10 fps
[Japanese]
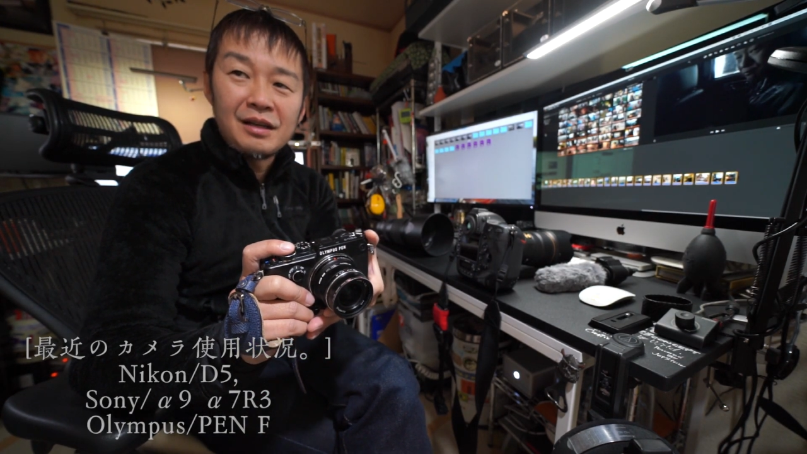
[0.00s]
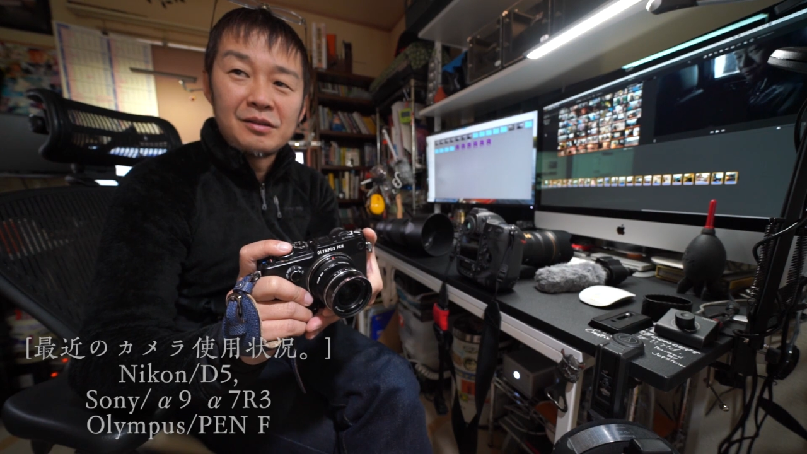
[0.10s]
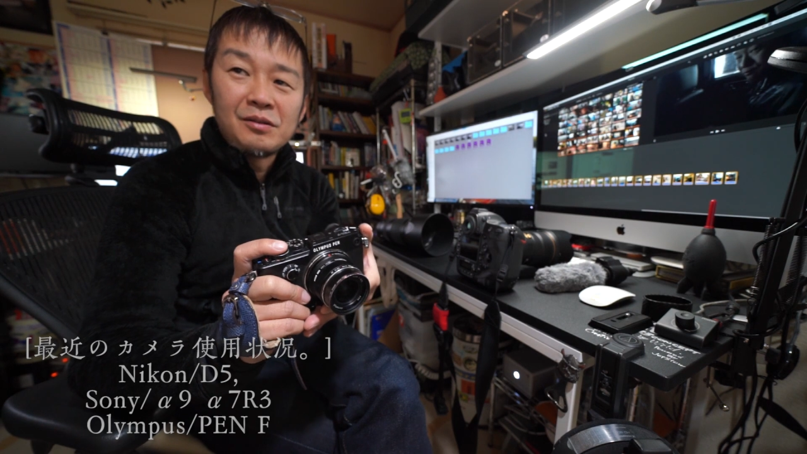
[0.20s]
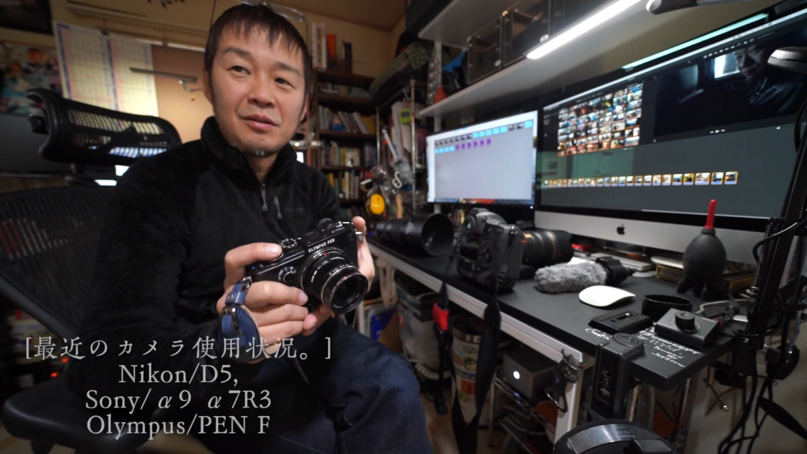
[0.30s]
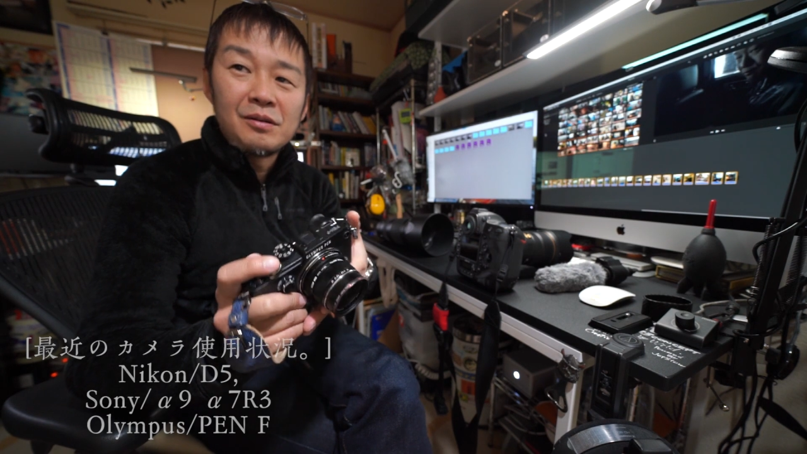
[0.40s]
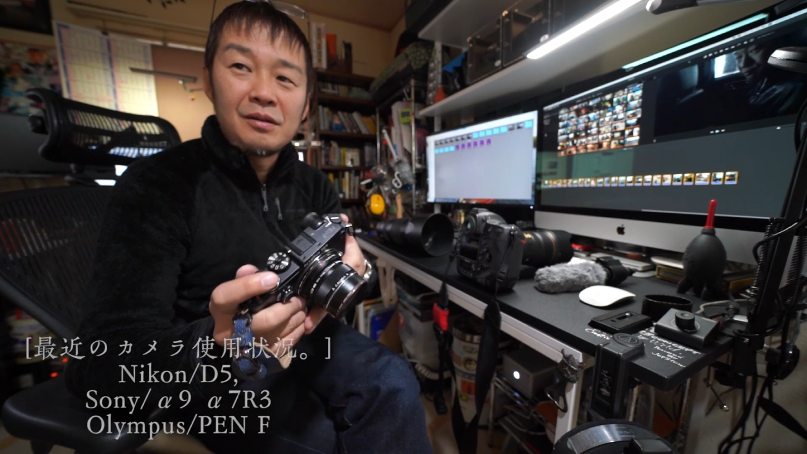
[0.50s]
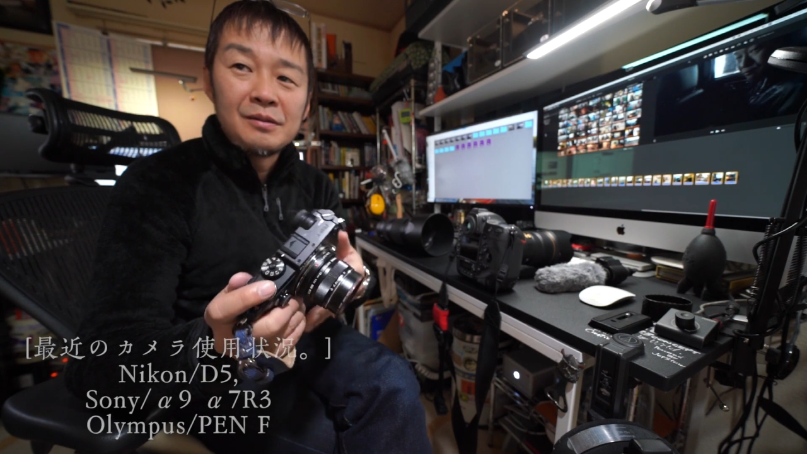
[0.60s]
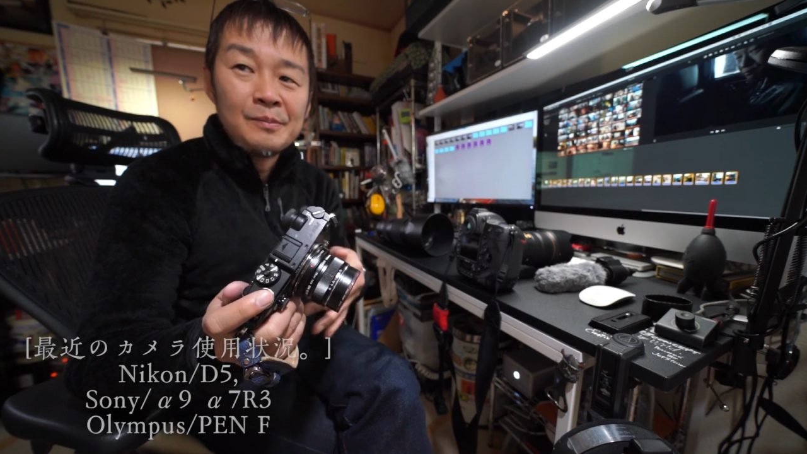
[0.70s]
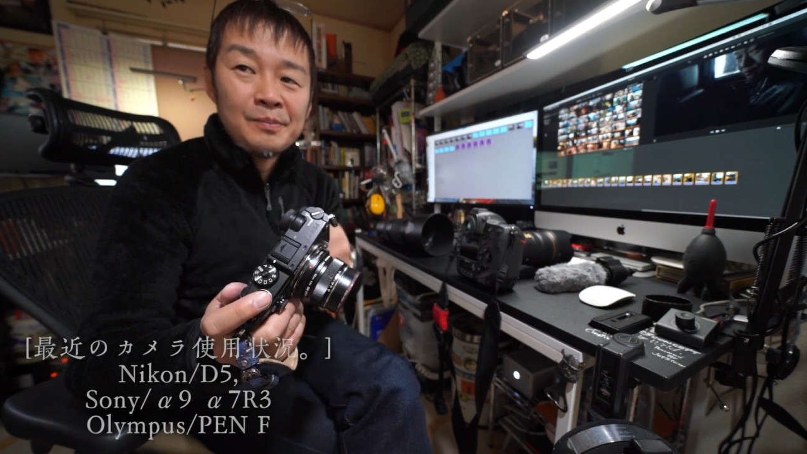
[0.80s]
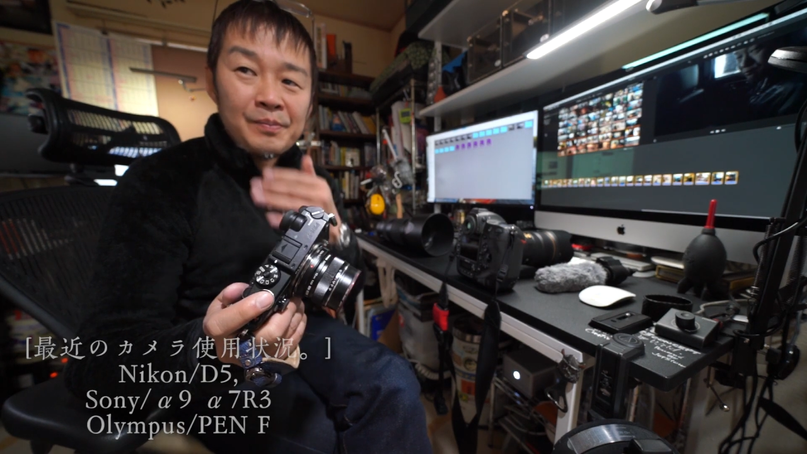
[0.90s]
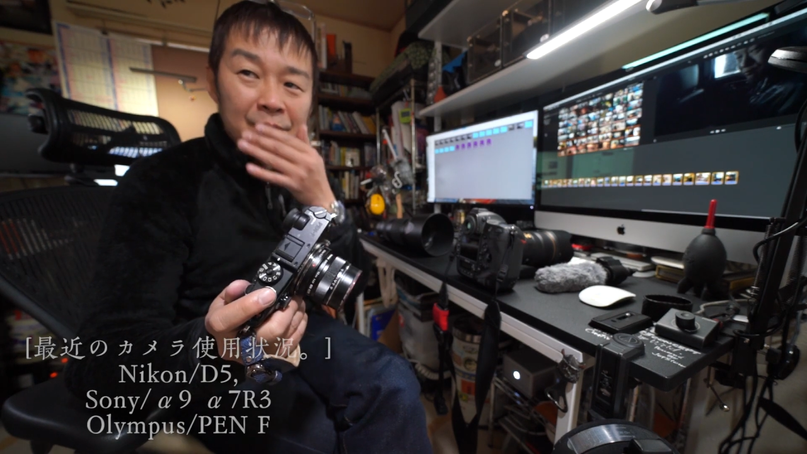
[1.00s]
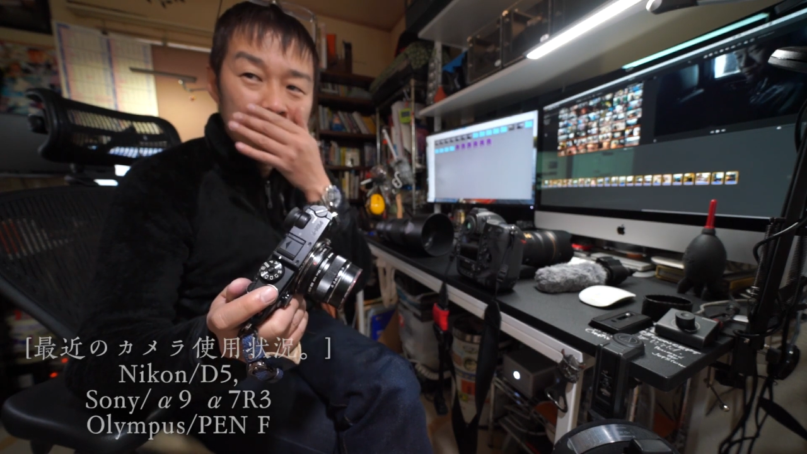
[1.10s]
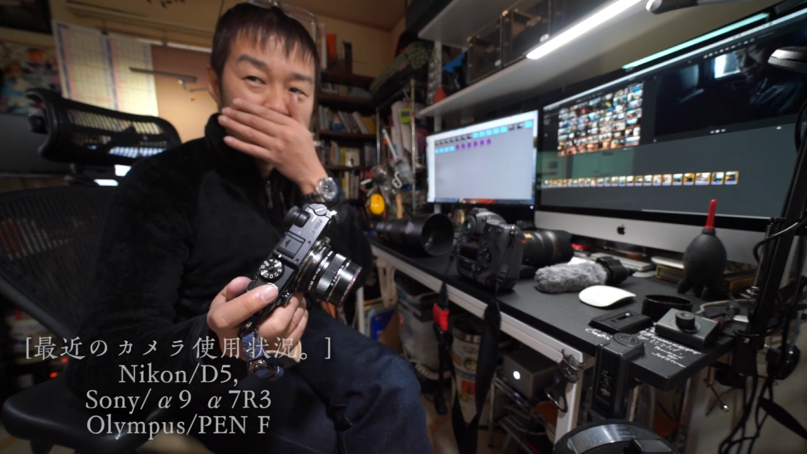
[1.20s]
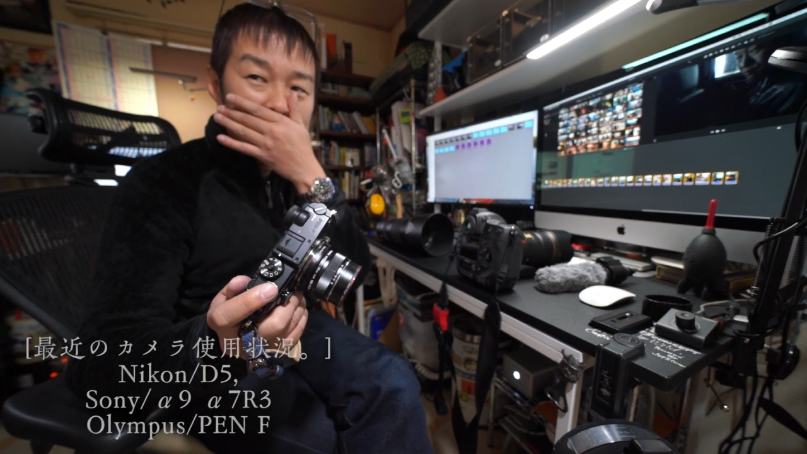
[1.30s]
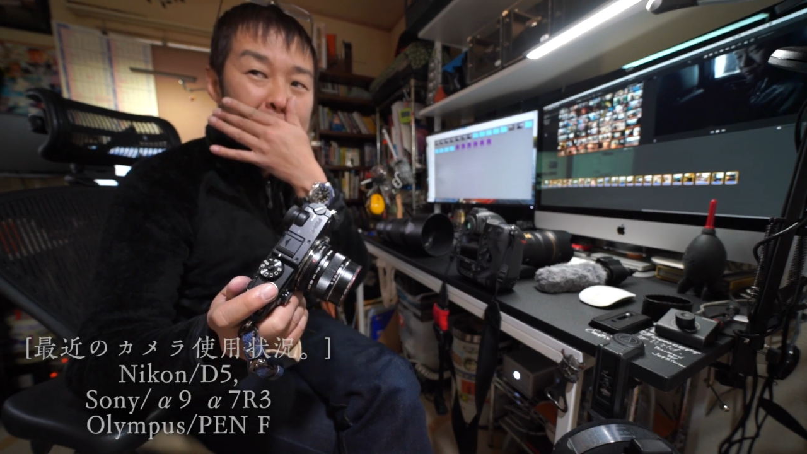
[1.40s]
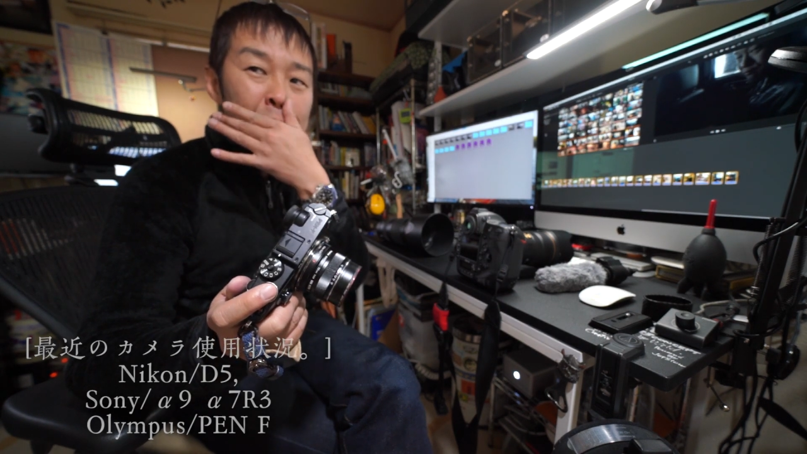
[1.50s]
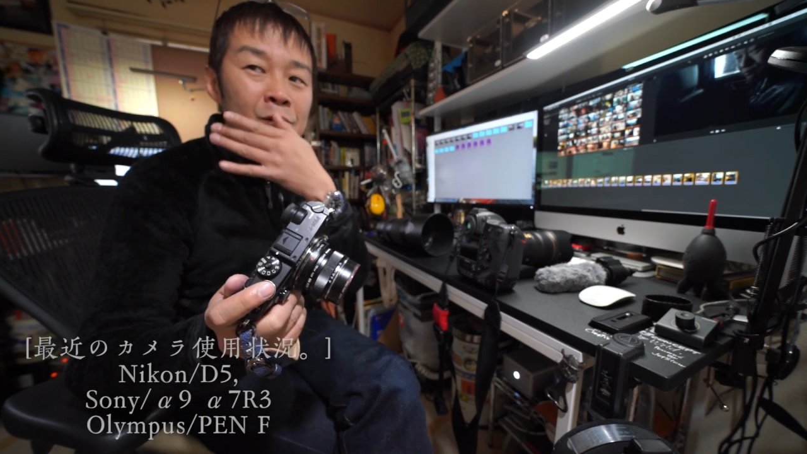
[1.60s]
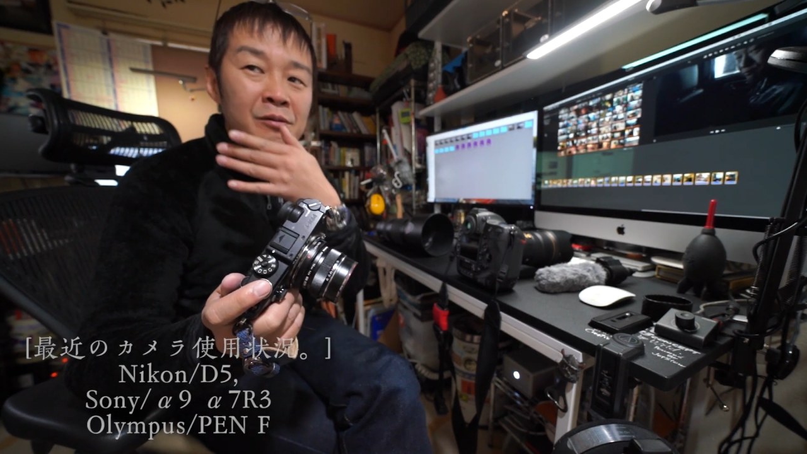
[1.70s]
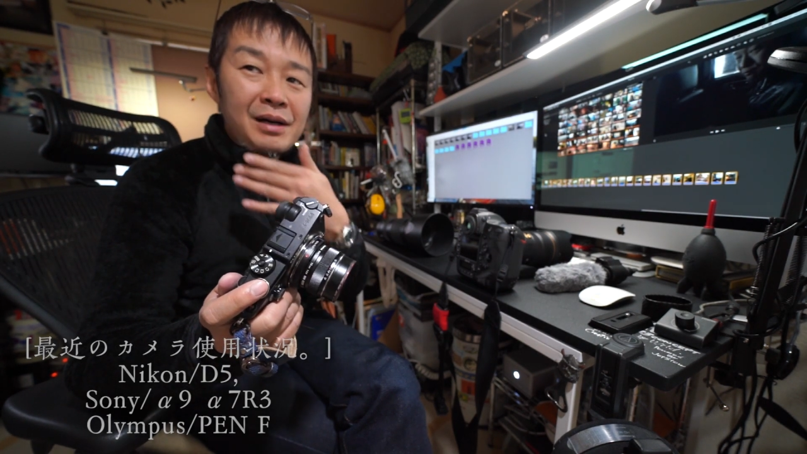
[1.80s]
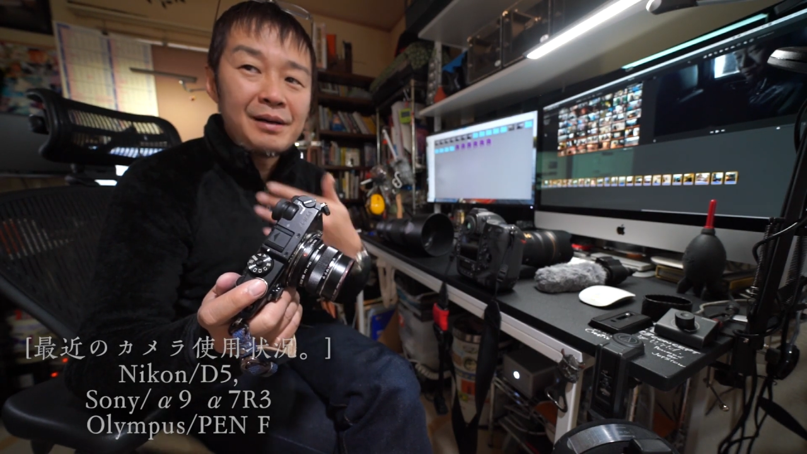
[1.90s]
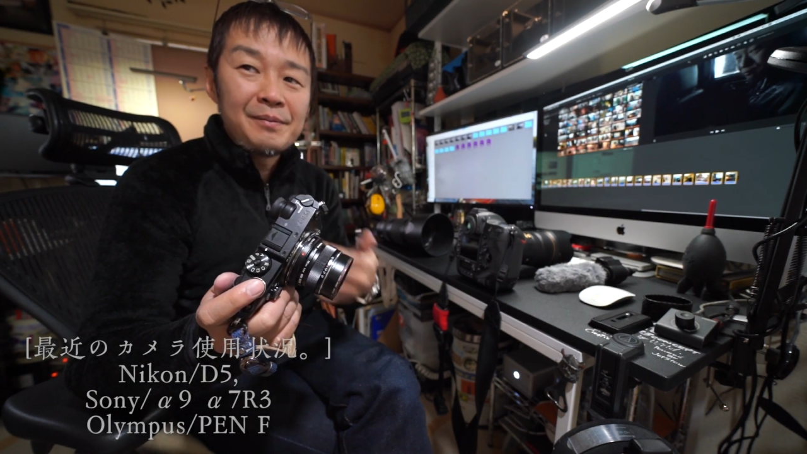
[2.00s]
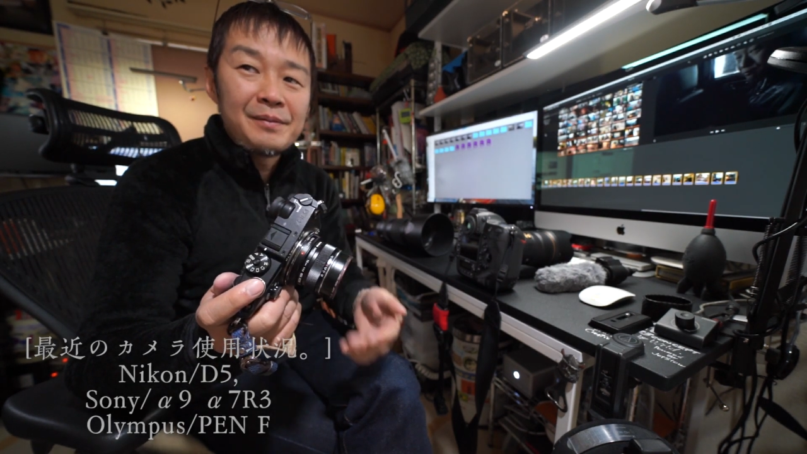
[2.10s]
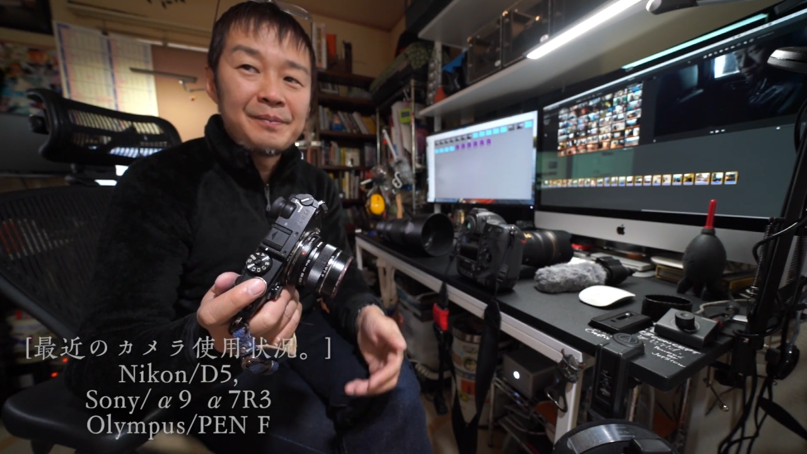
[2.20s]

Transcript: あの性能は